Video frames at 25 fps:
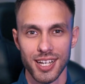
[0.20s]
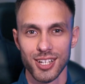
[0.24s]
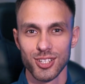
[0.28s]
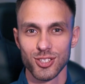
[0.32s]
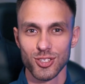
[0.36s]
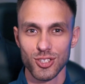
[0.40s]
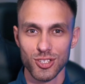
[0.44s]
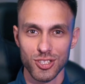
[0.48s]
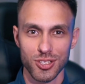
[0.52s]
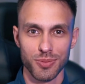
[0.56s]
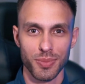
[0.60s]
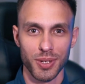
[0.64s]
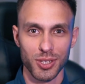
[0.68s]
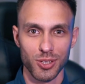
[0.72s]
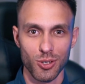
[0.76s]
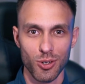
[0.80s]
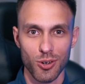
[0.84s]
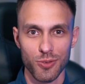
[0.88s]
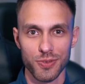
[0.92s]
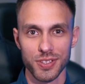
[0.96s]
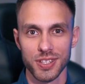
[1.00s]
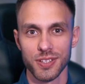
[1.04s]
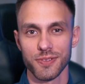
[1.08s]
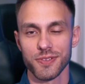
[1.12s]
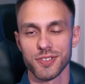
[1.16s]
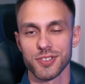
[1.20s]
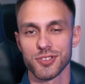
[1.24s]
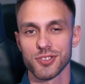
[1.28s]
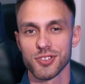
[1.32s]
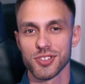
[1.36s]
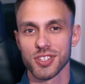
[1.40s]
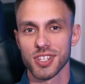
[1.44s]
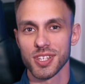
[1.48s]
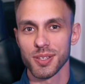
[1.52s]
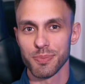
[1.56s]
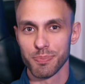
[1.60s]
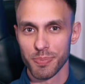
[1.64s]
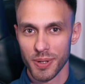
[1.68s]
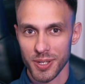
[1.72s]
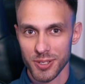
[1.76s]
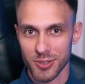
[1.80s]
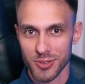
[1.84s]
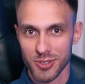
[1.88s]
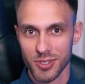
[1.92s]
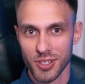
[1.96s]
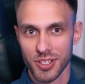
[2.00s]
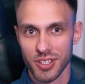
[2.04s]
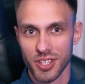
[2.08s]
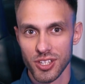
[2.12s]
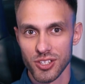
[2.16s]
Cześć siemanko, witam was wszystkich bardzo
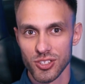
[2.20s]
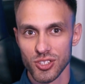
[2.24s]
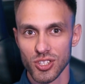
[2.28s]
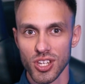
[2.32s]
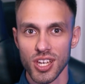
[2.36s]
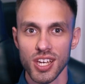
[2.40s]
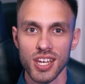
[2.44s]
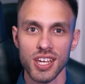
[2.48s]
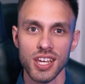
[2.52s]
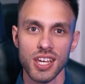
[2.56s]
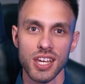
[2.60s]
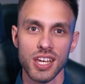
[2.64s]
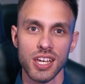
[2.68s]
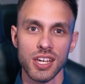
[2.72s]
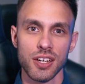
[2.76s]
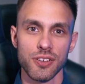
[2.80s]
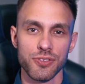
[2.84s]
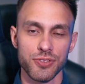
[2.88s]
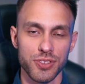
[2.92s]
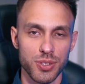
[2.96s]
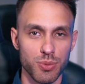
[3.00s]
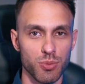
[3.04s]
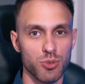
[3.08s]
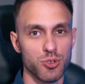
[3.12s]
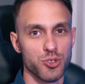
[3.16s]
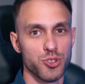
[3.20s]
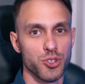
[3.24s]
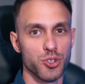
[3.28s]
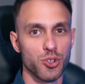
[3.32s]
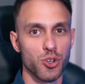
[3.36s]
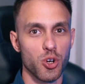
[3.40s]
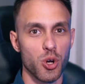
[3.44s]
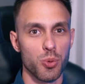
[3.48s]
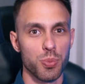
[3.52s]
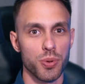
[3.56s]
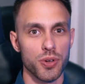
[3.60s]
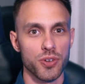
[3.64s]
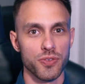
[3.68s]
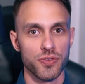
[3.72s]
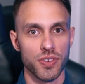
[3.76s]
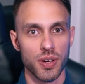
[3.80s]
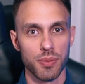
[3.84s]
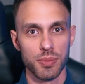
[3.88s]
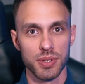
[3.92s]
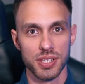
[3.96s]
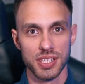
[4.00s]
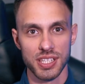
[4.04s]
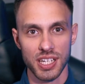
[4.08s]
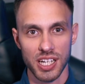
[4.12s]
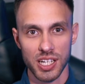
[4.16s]
serdecznie. W tym odcinku opowiem
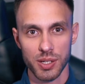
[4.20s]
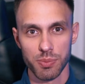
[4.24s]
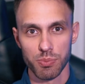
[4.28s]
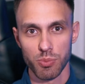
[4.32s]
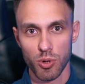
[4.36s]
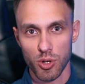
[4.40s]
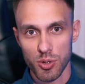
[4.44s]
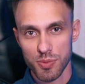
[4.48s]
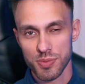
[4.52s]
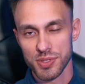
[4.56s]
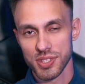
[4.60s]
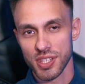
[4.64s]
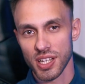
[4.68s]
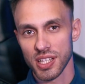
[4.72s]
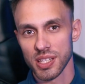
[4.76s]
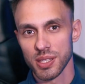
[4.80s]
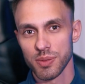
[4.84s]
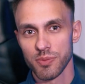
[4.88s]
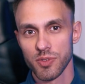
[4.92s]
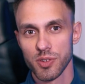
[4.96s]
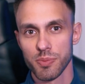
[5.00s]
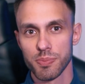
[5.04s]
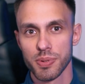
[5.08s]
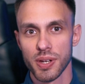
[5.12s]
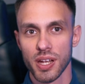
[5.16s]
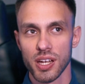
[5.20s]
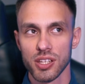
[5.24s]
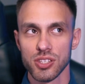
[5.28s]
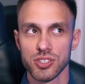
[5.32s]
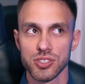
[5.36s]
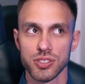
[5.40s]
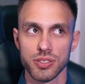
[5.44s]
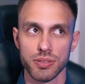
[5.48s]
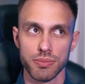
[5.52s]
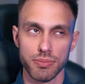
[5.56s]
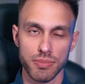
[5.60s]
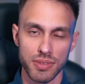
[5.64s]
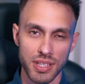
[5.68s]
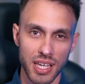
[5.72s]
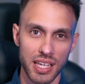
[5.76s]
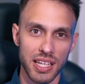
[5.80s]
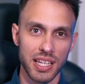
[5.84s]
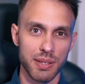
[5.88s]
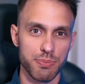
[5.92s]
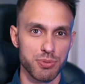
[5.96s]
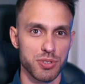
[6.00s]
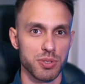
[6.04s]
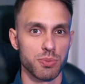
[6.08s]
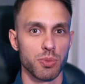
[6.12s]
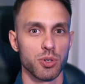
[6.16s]
wam jak moim zdaniem wybrać
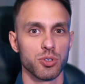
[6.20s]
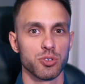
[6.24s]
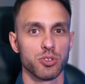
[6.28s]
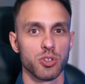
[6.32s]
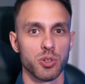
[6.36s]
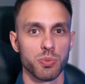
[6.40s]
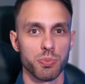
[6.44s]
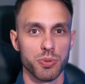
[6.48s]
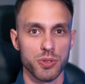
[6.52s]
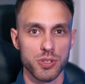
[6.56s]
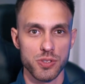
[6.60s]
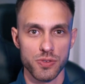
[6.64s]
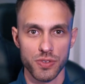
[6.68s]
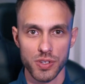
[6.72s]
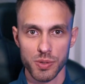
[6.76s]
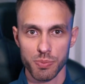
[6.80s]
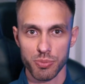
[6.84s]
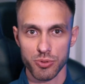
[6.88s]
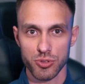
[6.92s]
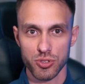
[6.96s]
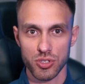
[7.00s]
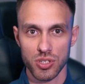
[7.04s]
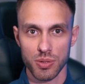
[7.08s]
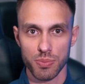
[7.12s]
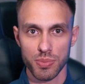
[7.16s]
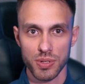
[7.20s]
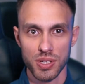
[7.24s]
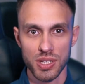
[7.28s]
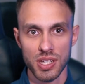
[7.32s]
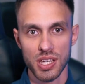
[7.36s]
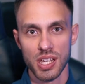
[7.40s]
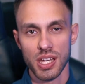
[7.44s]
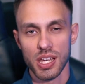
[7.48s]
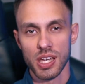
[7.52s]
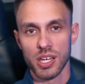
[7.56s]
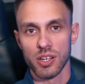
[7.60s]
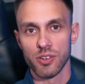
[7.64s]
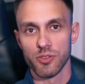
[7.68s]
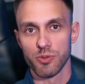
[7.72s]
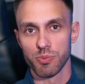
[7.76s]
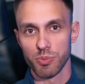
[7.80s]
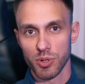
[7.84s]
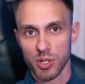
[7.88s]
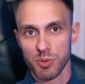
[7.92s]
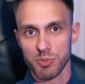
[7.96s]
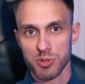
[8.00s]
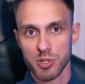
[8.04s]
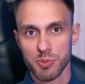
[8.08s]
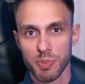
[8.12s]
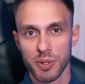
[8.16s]
najlepszy monitor pod swoje potrzeby. W
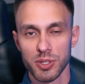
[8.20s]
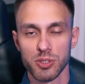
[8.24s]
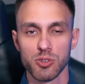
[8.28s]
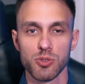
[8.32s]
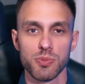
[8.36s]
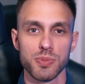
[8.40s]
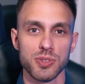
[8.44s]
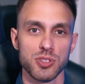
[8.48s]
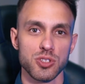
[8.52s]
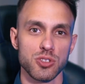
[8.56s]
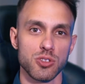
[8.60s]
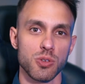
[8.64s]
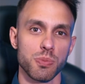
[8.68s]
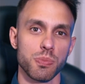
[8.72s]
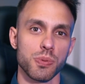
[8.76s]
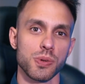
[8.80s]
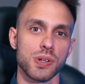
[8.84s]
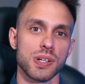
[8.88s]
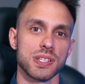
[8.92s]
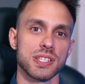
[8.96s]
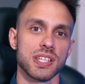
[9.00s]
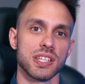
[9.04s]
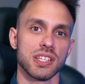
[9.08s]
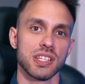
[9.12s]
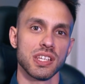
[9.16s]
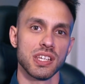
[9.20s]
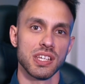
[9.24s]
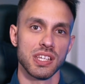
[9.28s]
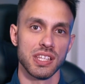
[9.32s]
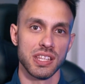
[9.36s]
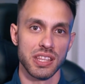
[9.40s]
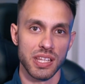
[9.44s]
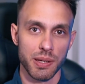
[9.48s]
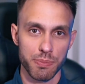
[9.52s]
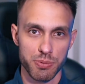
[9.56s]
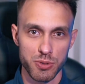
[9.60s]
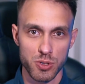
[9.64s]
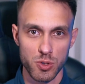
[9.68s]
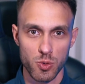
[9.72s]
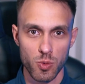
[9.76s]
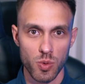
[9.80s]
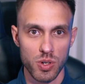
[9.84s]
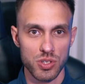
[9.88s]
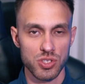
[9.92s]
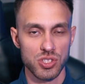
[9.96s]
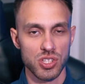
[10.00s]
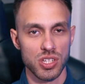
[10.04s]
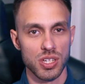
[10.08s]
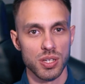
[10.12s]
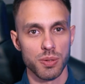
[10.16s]
moim przypadku będzie to pokazane na
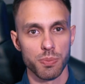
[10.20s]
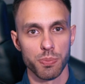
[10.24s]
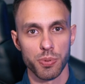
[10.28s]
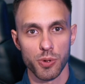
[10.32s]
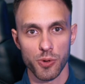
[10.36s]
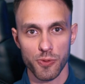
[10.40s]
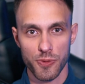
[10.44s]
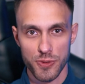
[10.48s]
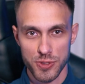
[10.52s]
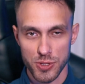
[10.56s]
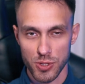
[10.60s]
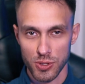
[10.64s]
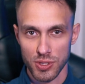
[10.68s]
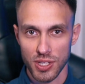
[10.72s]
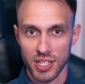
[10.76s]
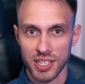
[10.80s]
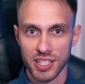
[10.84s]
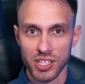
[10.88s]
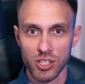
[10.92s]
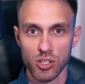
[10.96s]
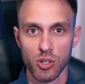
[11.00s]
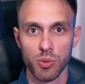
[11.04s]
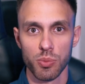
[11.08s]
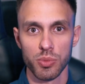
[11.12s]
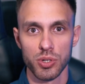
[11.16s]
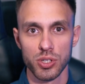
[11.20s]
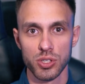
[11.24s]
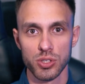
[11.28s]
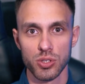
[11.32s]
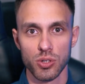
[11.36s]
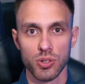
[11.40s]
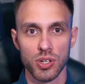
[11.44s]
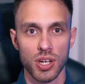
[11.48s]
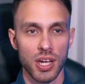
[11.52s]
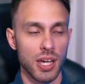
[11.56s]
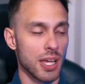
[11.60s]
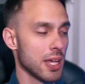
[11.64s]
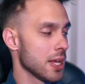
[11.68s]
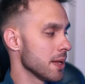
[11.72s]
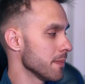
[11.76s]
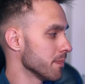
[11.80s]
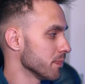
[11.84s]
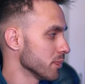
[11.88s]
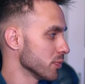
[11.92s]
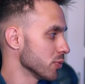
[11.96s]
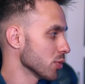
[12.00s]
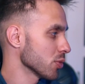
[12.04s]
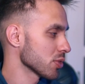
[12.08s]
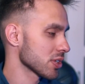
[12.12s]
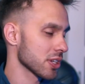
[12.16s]
przykładzie profesjonalnego monitora
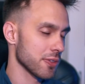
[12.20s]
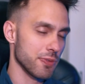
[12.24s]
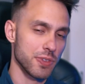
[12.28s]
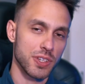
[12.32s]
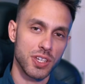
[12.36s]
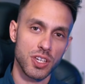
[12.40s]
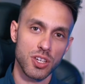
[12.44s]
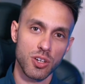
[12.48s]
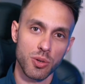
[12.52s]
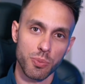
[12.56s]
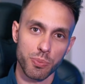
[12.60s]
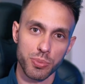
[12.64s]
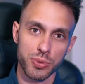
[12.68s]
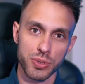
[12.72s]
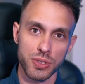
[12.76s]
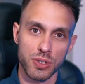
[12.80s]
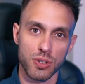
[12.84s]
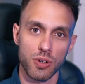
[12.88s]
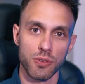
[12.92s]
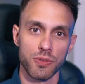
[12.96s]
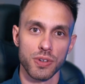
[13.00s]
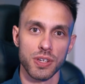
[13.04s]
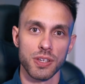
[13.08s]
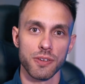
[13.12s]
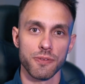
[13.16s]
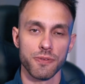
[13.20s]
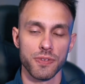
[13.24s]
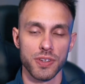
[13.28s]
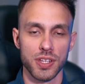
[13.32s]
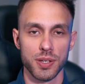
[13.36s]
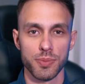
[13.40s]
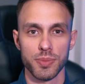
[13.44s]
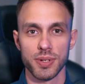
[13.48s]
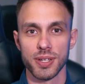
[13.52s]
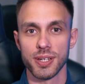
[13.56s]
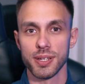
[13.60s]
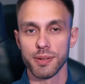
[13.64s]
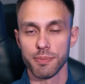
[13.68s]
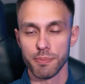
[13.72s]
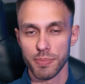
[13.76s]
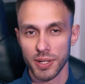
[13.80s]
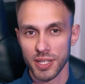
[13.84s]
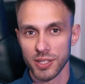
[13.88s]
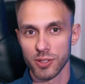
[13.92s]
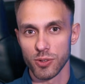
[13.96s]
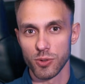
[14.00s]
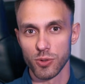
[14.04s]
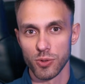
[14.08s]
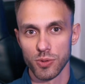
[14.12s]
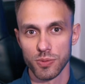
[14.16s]
do grafiki komputerowej firmy
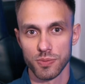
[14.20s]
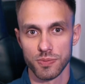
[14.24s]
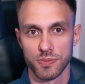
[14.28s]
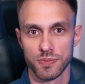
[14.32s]
Benku.